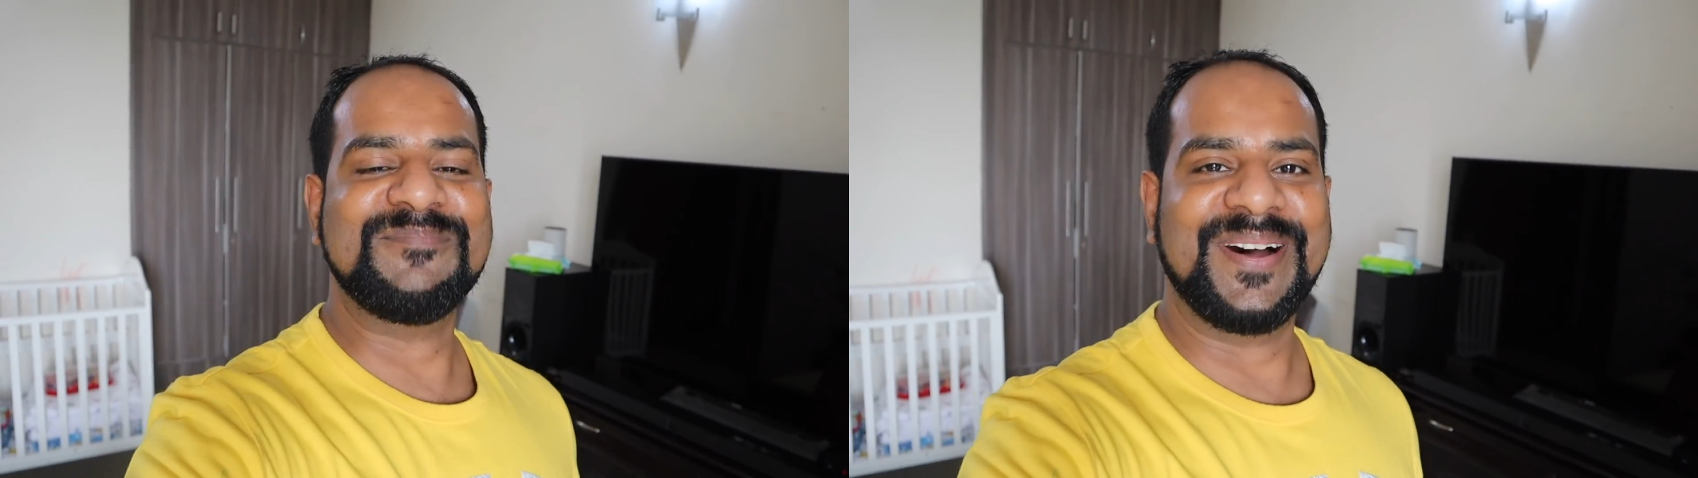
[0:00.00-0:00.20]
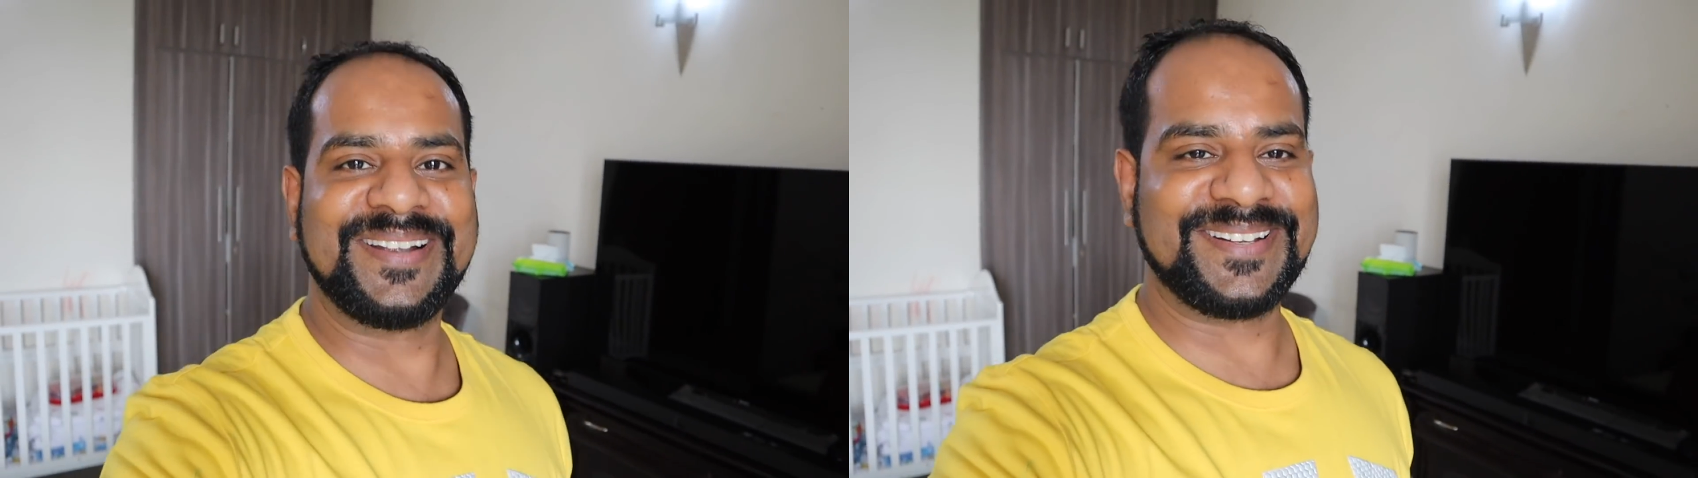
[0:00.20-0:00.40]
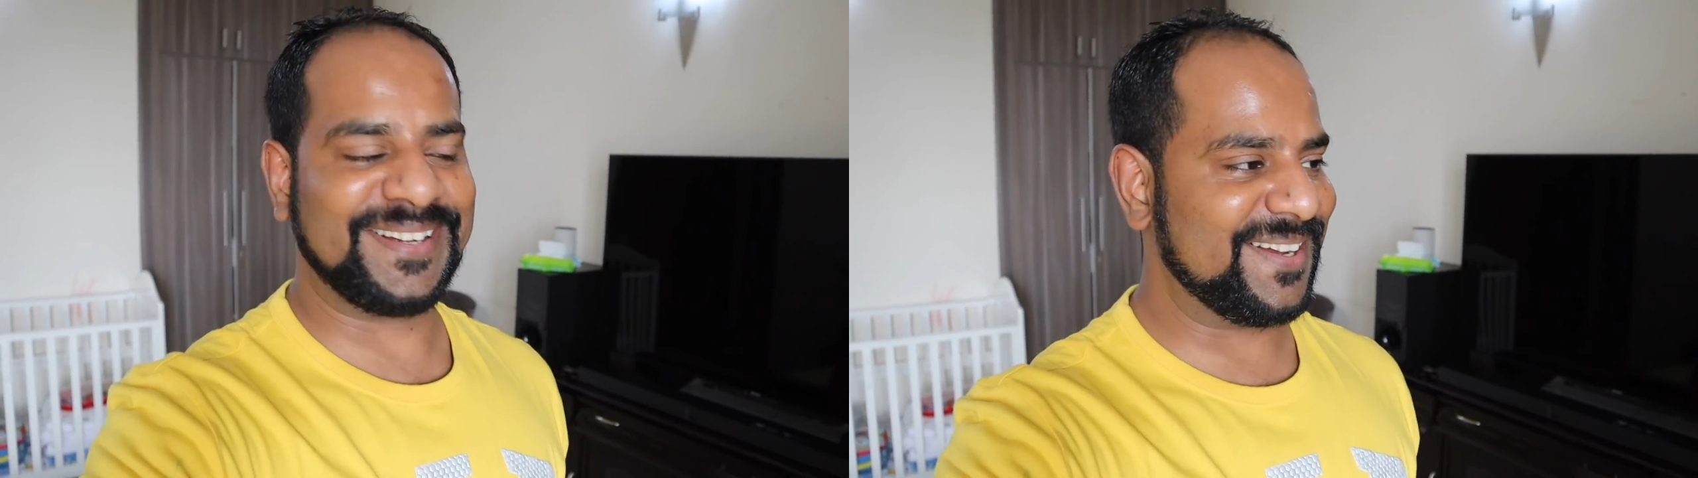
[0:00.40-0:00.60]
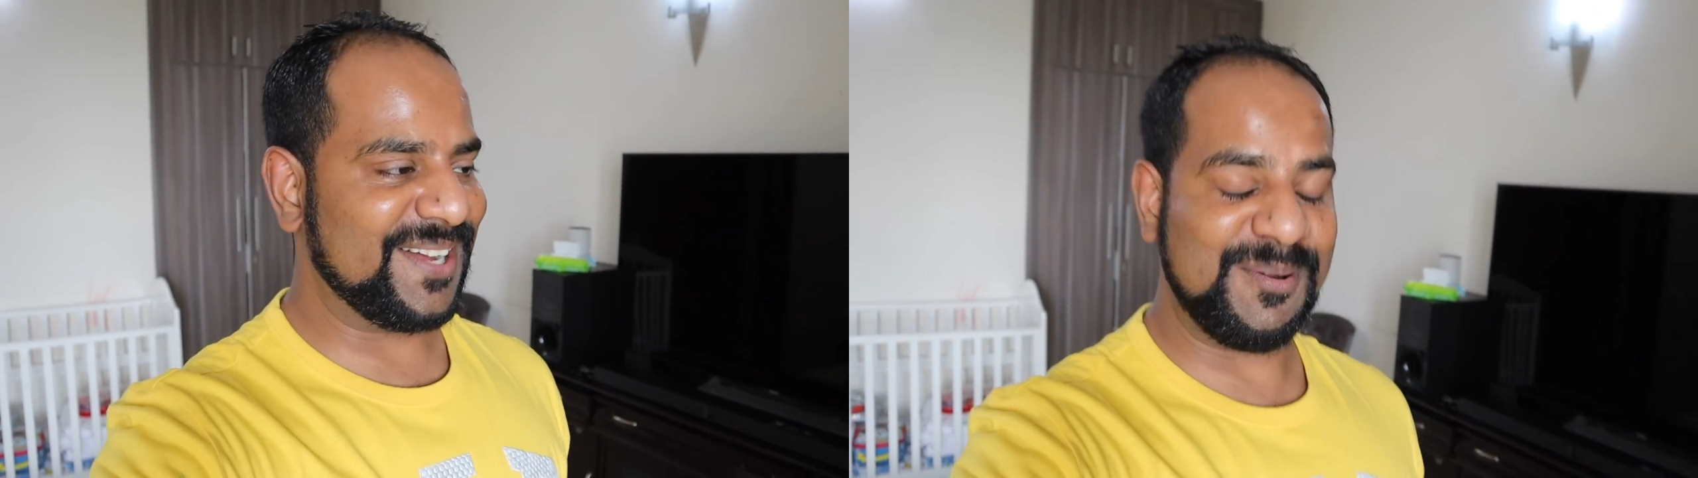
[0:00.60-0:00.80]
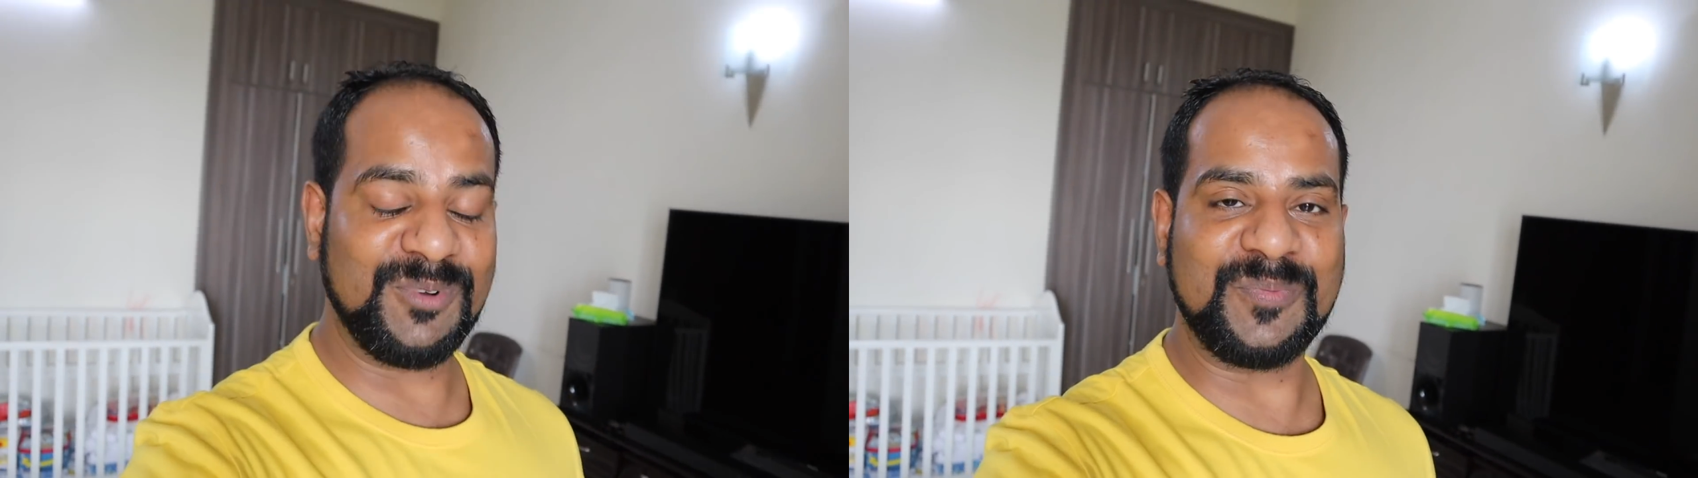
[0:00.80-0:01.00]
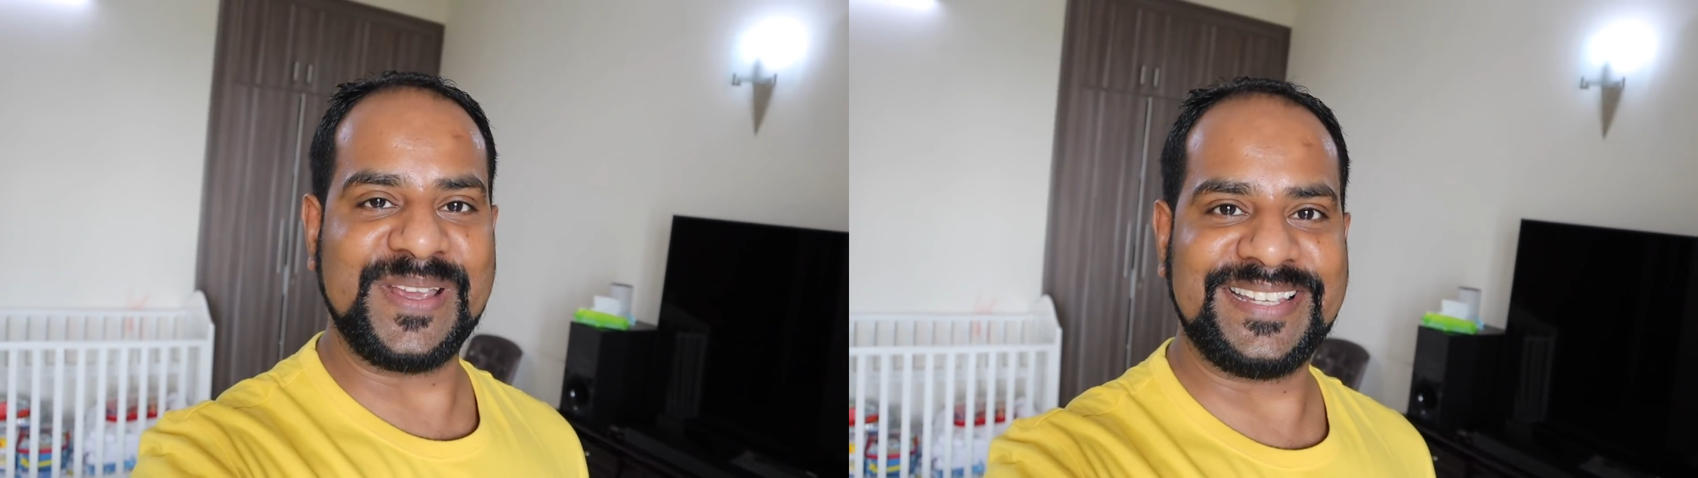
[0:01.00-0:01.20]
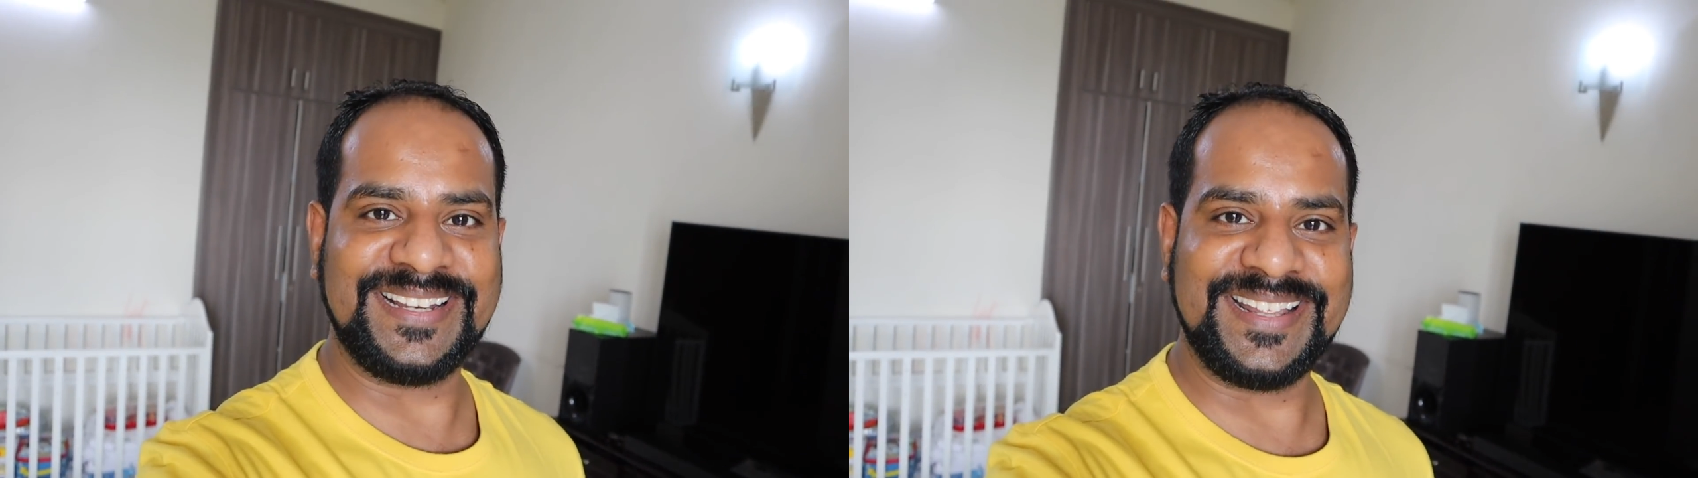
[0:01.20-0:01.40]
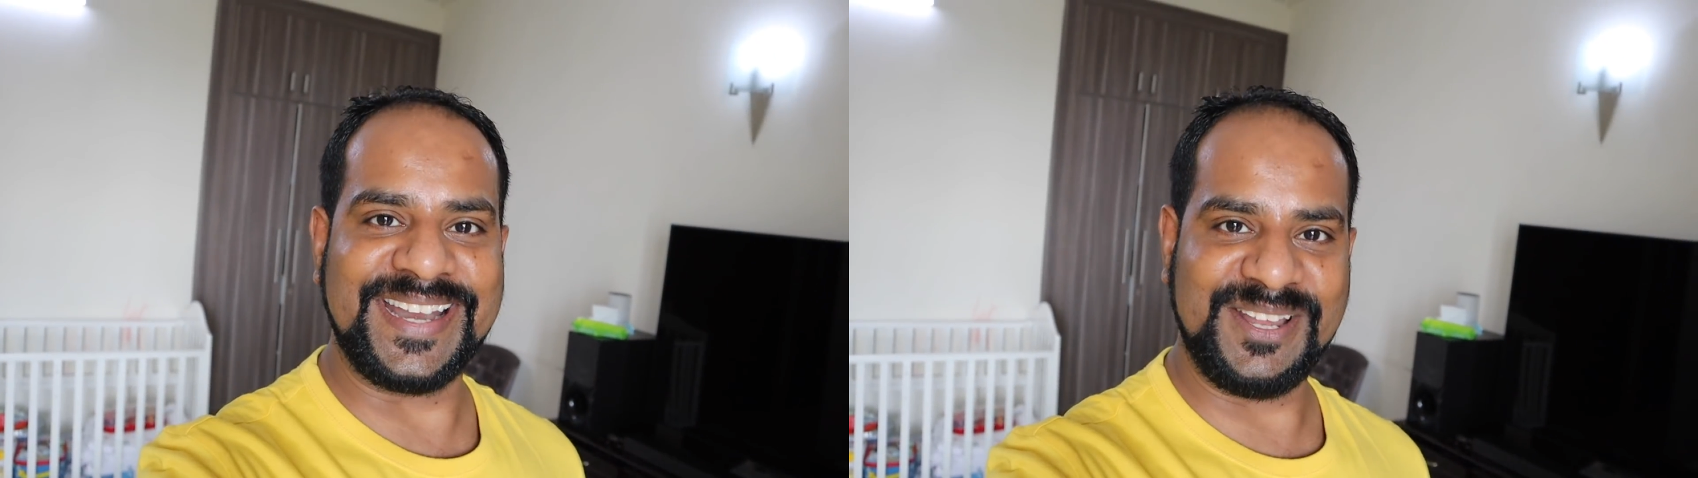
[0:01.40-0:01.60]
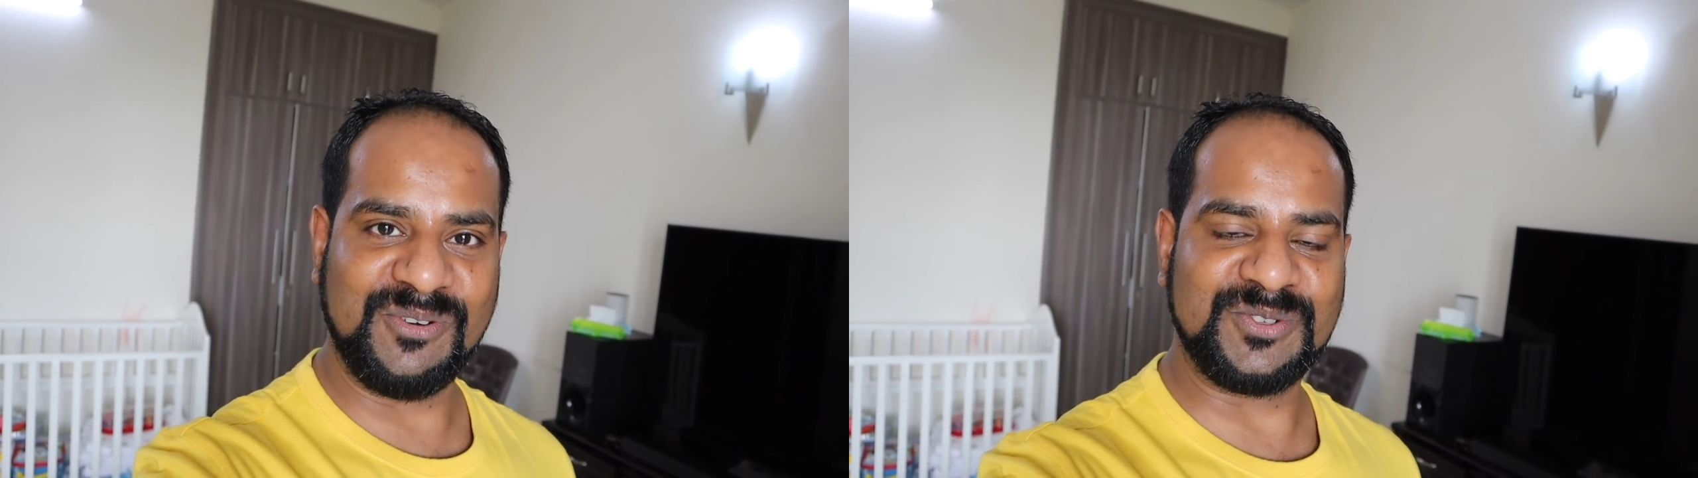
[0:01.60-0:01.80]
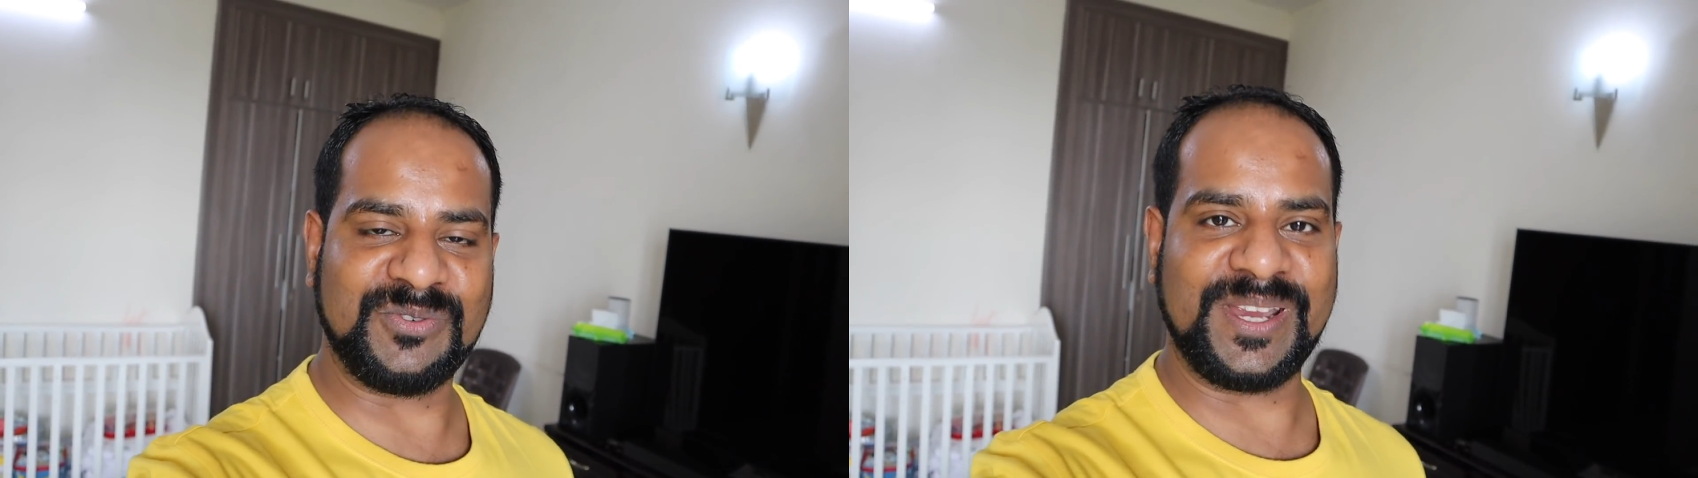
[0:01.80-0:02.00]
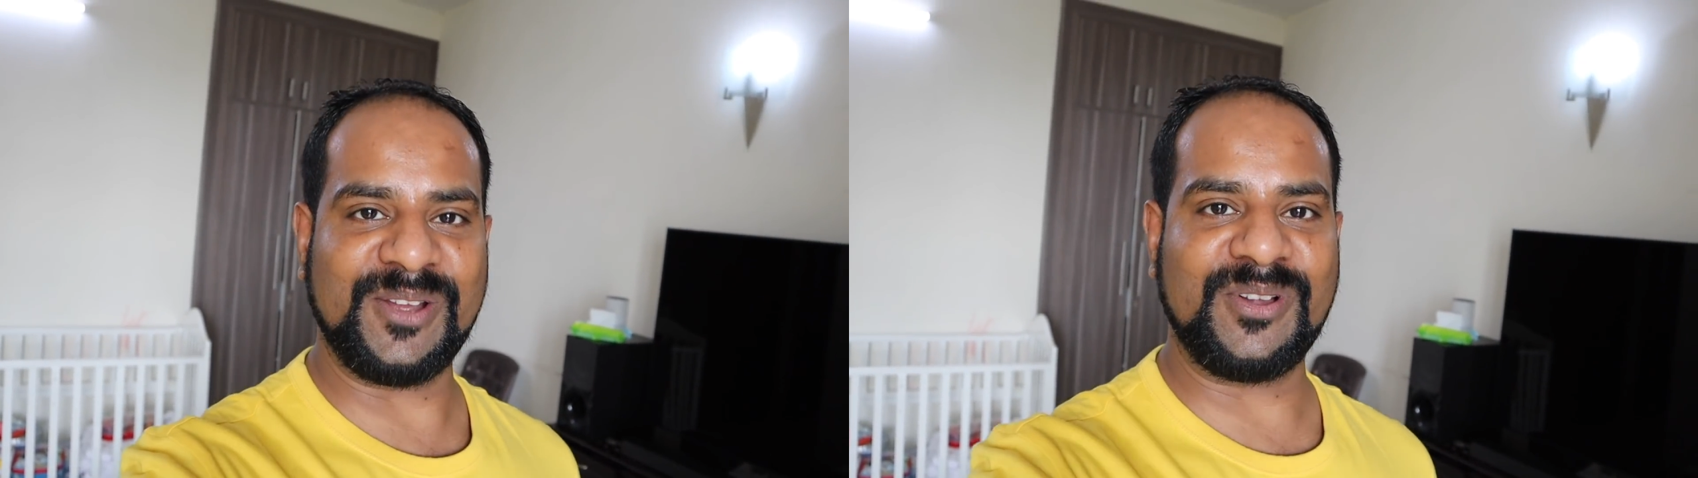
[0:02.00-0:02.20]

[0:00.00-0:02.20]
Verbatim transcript: बट uh, हम लोग बेसिकली रेडी हो चुके हैं